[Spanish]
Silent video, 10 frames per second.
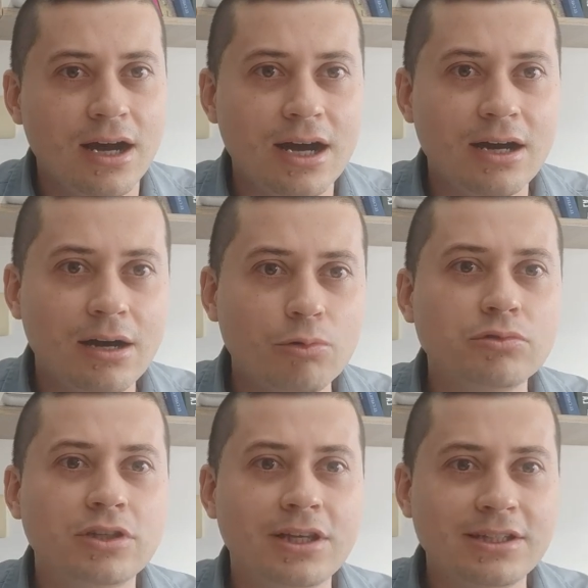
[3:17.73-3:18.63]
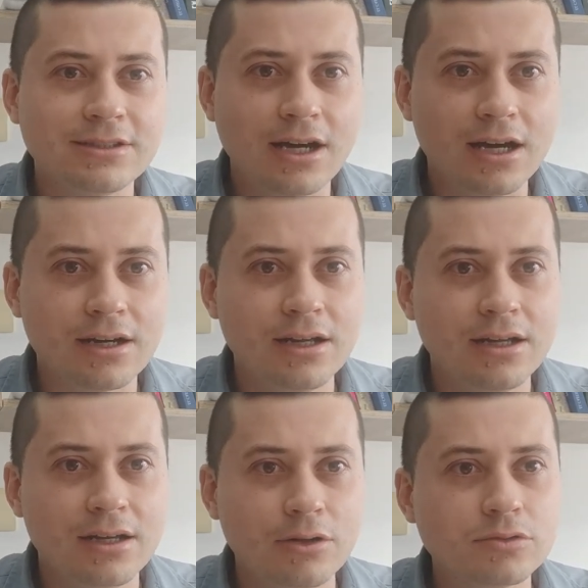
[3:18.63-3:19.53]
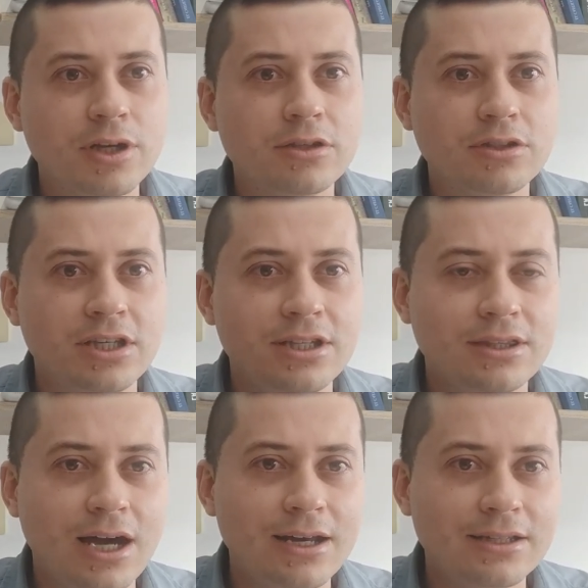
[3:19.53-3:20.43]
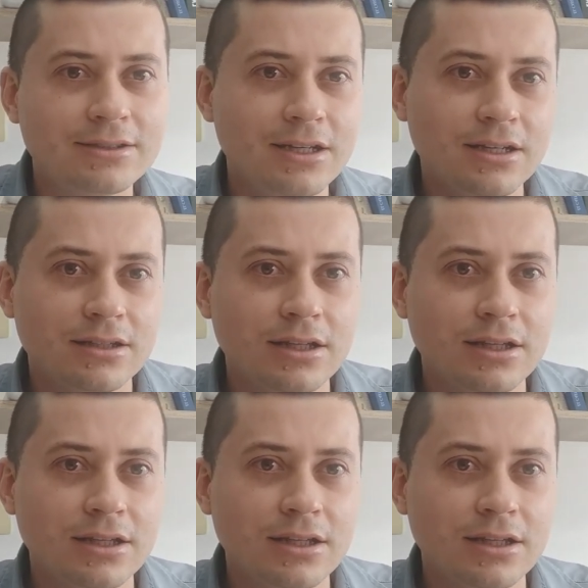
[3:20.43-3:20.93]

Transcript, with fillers: a utilizar los medios digitales